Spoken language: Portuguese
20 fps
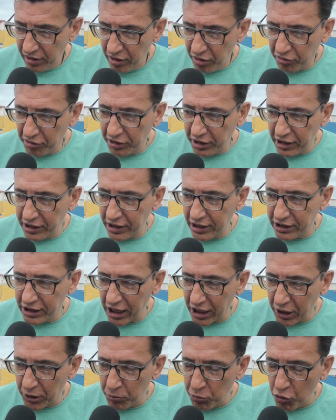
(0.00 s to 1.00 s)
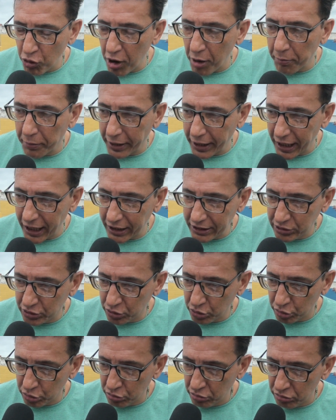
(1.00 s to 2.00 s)
Eu queria deixar aqui o meu
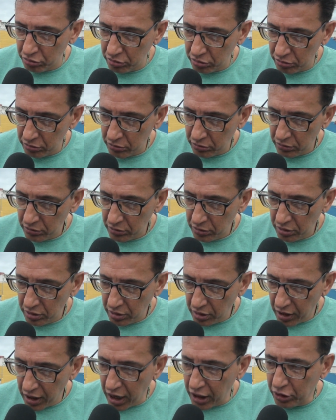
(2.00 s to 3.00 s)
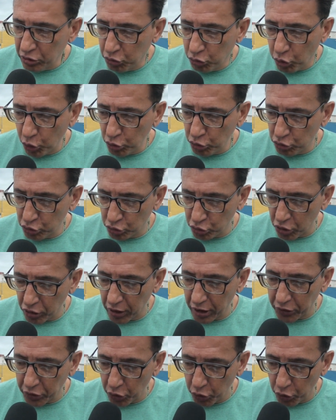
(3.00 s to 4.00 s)
abraço a todos os
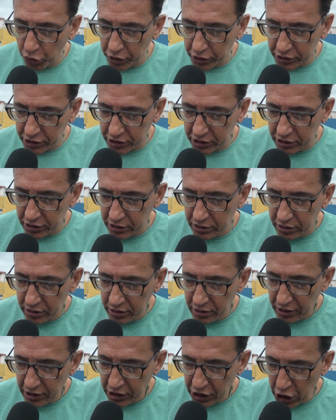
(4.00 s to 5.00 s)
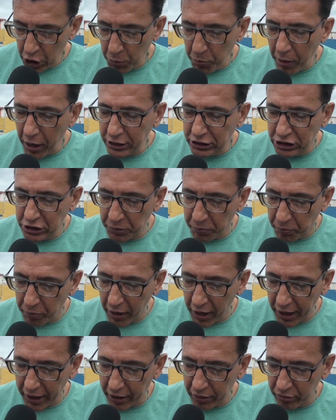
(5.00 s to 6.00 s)
jogadores que
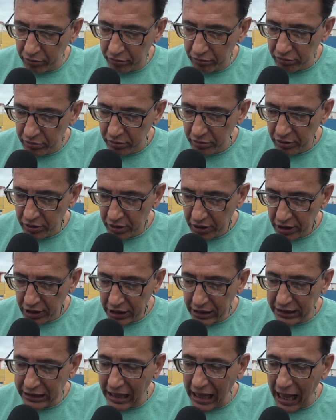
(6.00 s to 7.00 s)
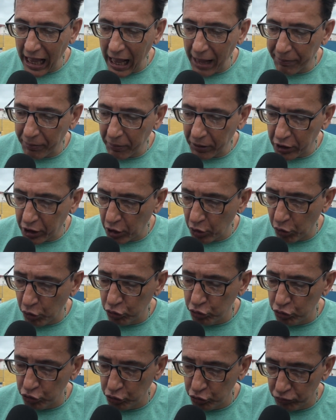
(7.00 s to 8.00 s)
participaram da época que
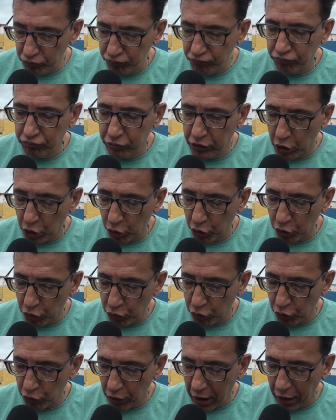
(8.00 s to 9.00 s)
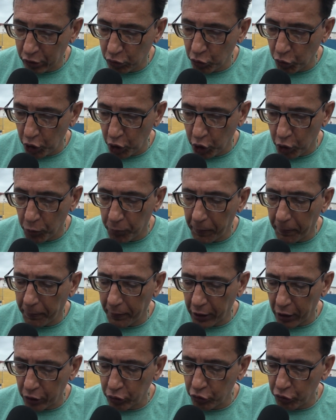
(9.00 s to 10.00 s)
eu, que eu atuei como
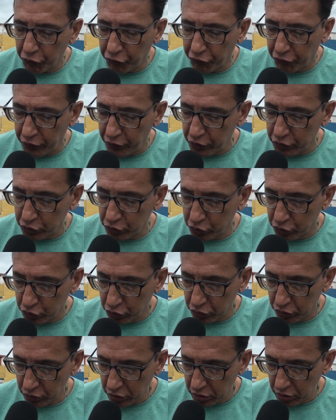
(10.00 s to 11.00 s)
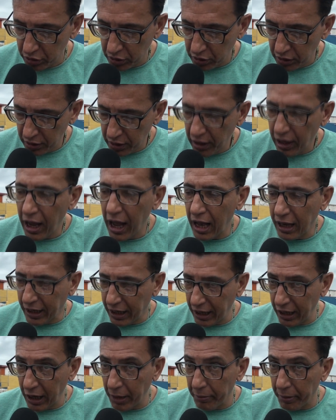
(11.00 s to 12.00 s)
preparador físico
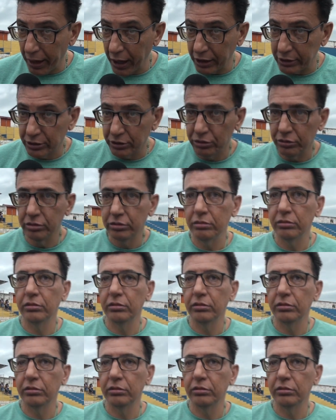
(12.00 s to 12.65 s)
aquele abraço.